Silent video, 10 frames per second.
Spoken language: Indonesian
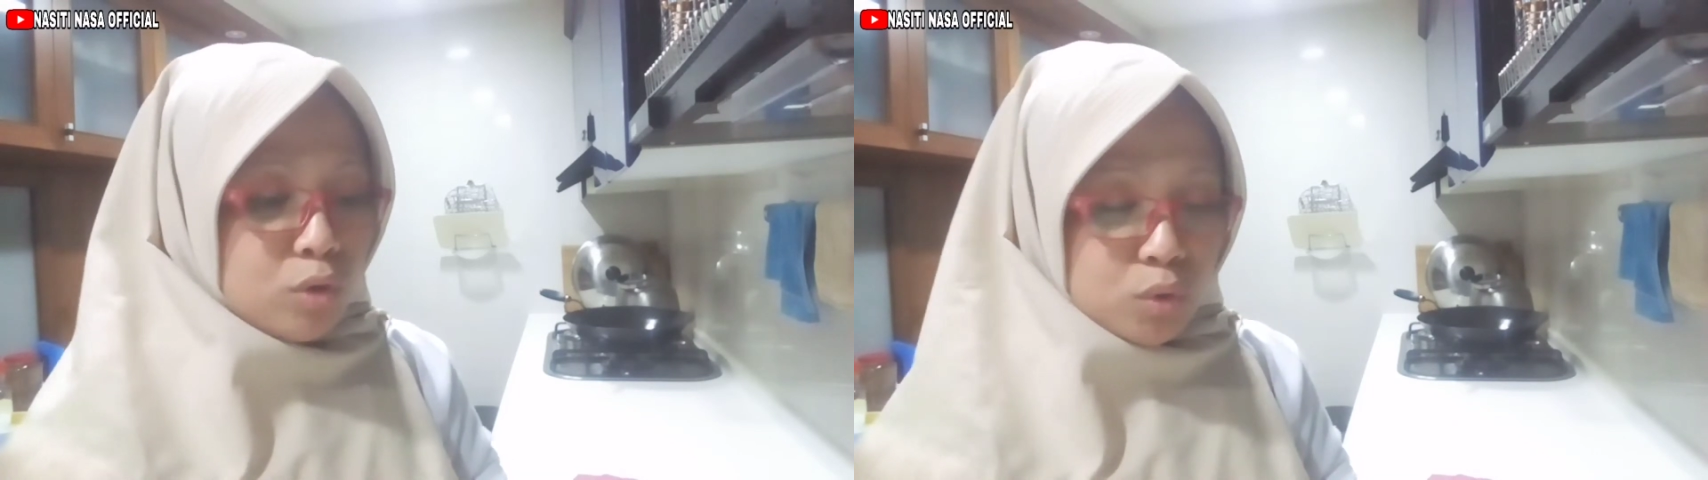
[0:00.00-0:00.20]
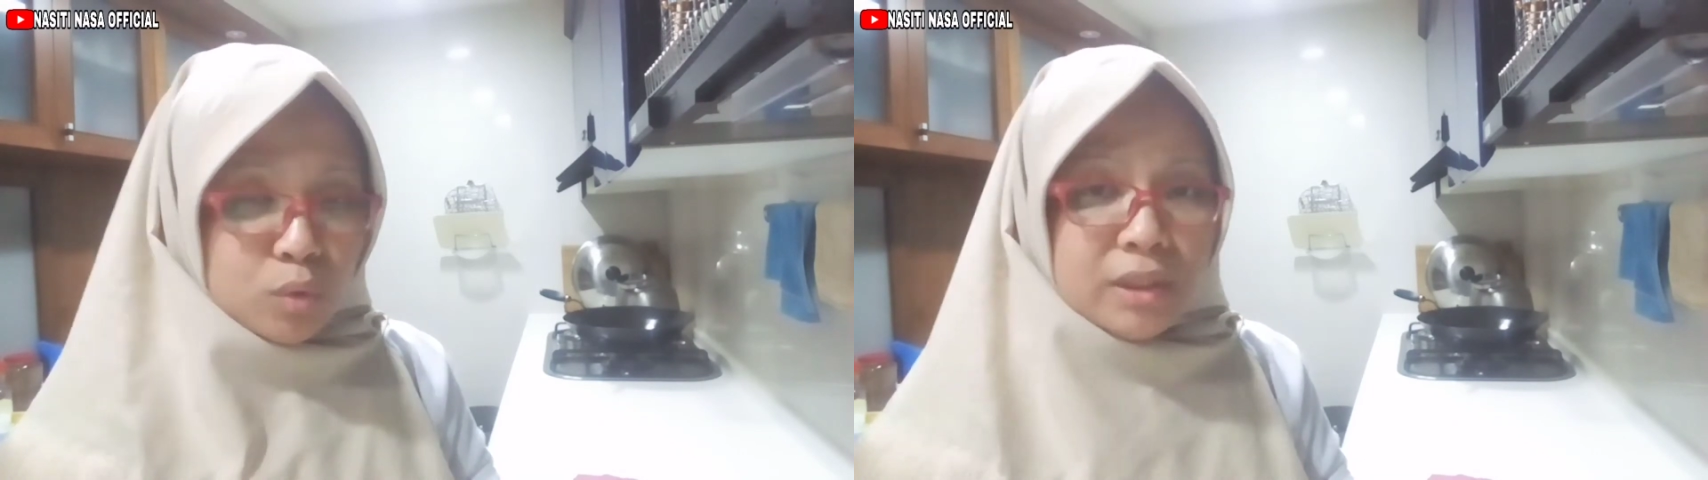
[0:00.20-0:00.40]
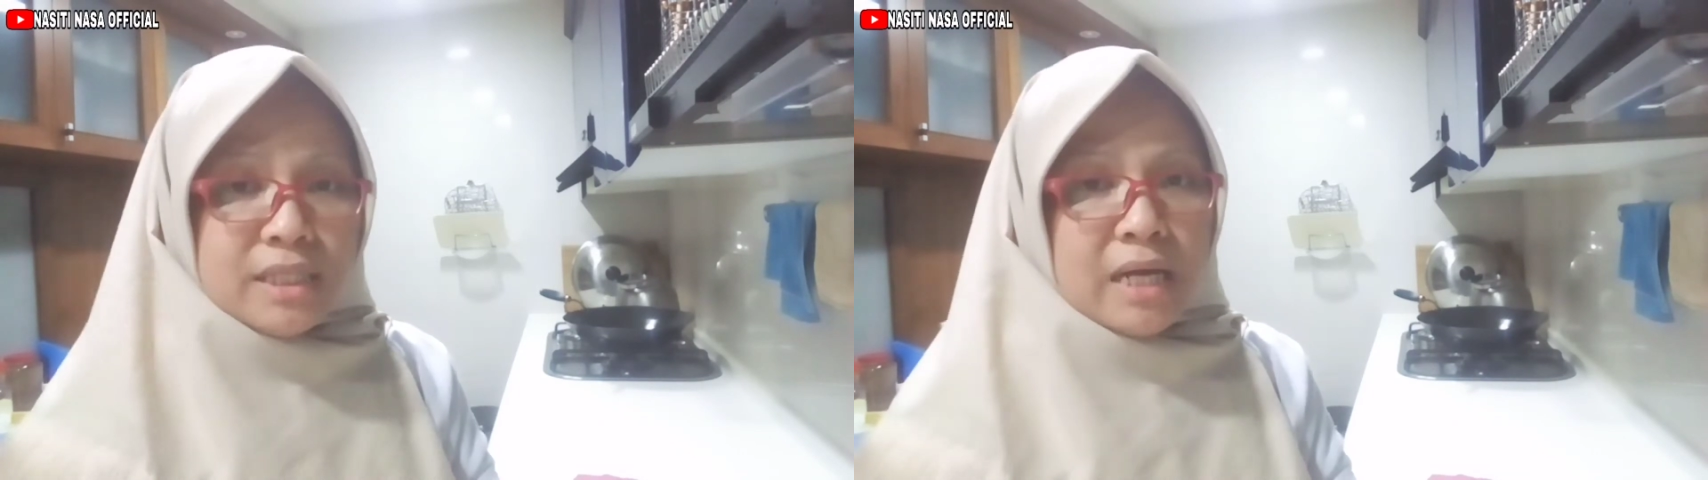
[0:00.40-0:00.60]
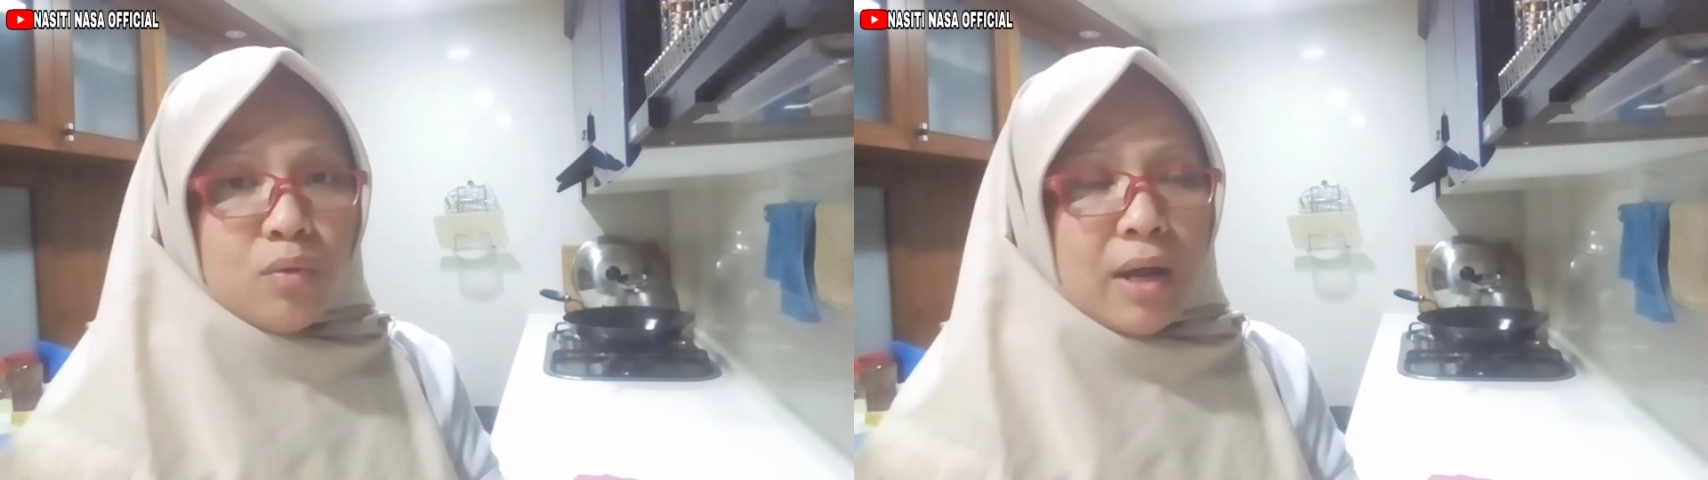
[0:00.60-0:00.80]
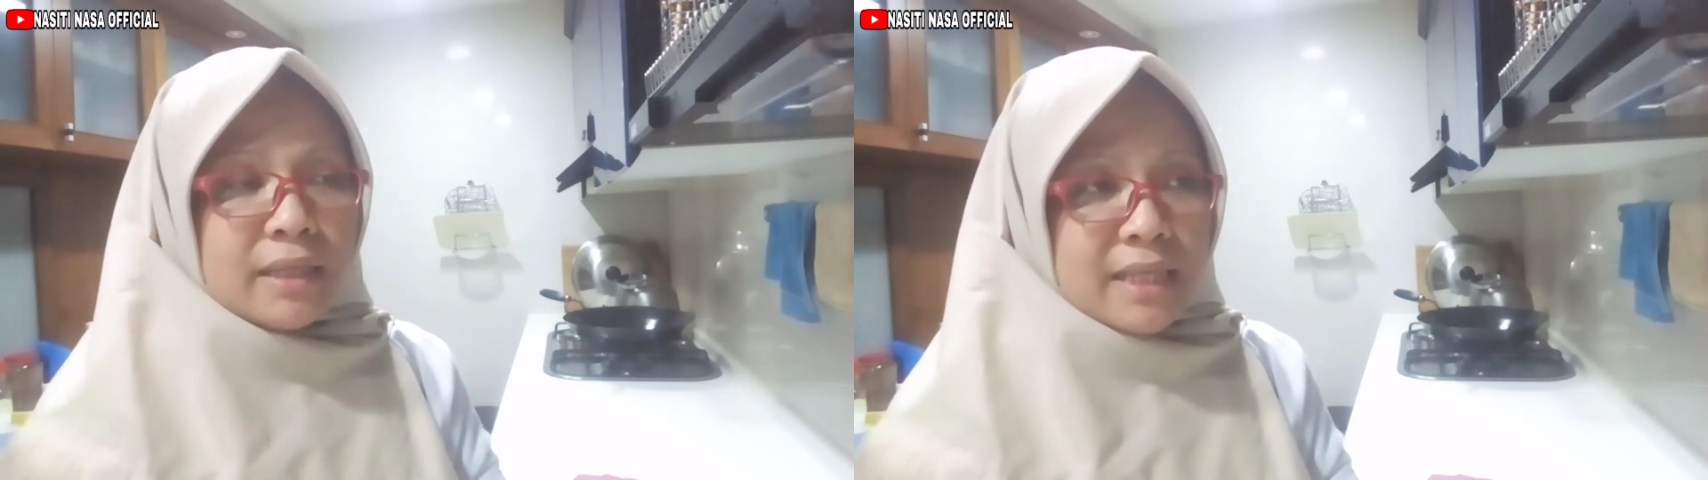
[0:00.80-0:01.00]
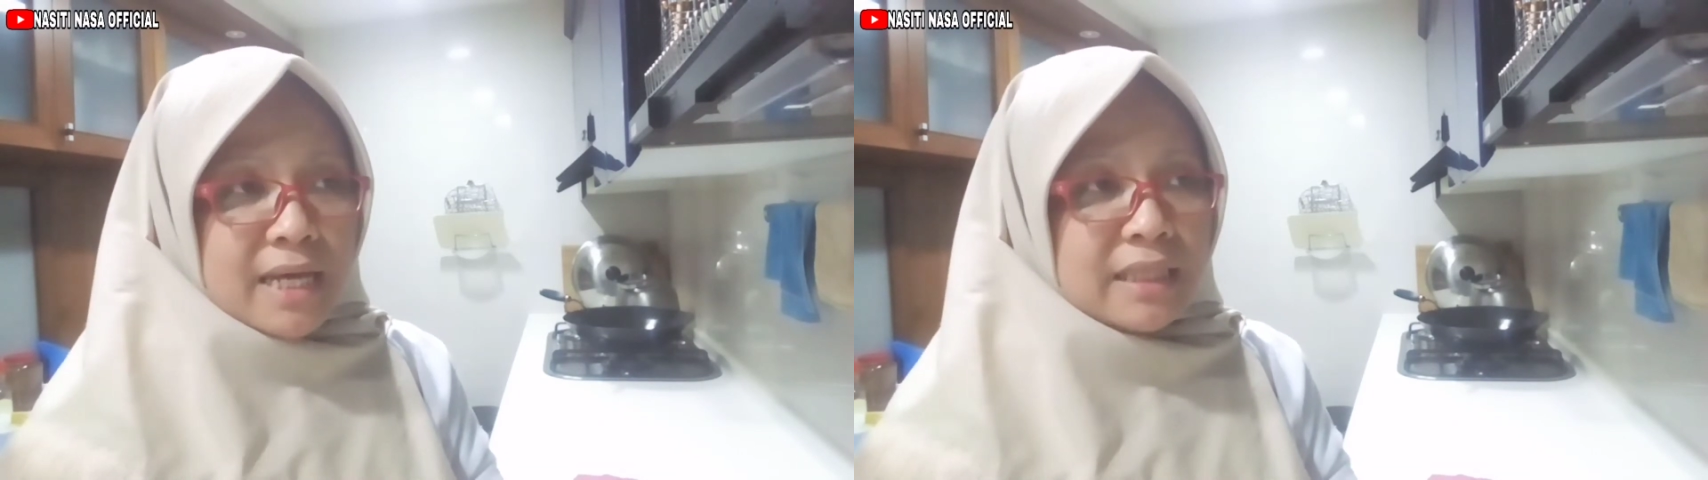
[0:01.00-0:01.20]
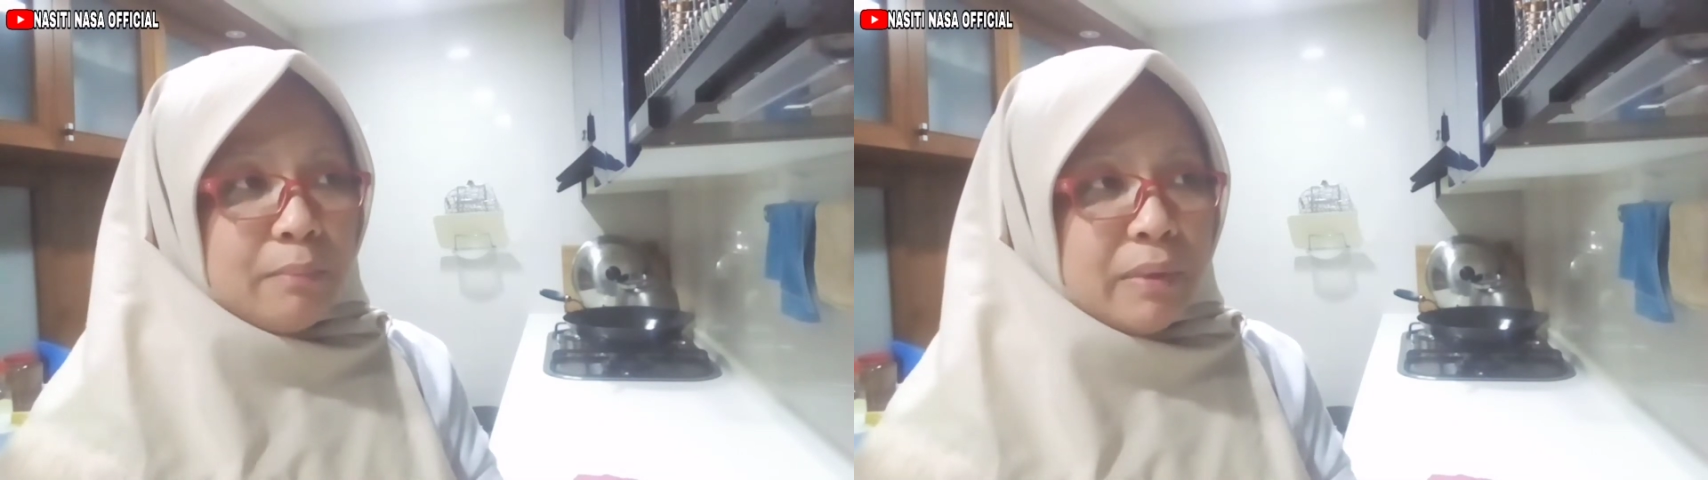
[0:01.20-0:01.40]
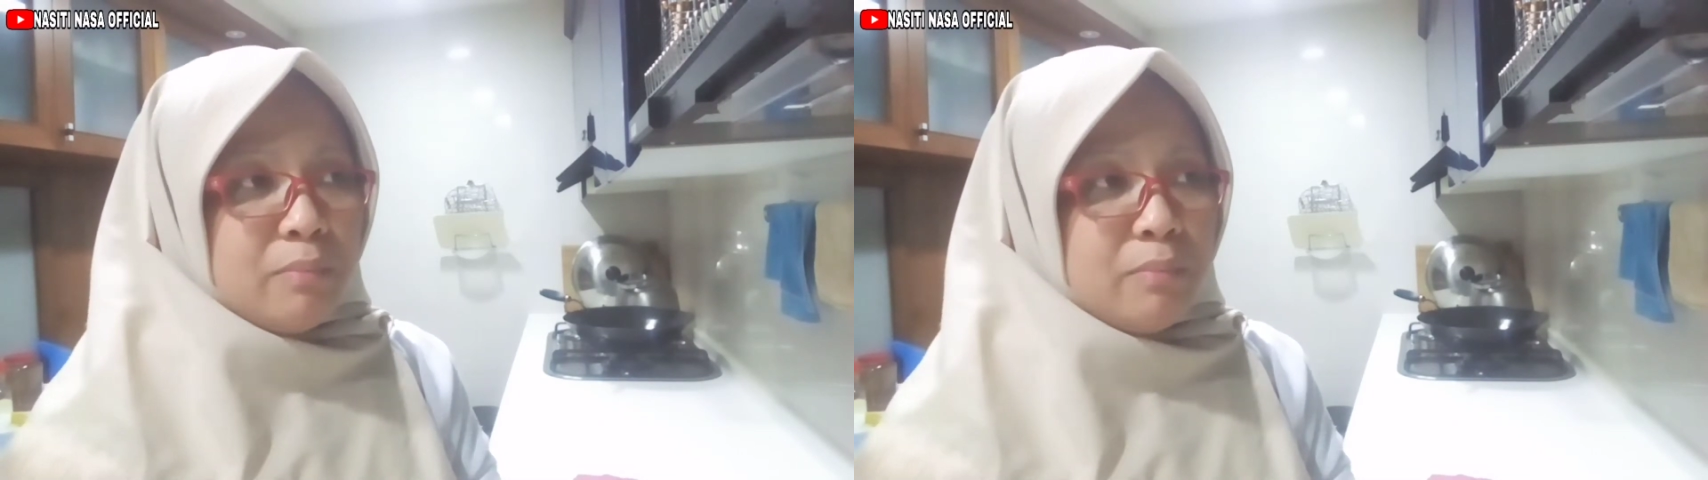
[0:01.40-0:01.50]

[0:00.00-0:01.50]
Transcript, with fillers: tuh di jadwalnya tapi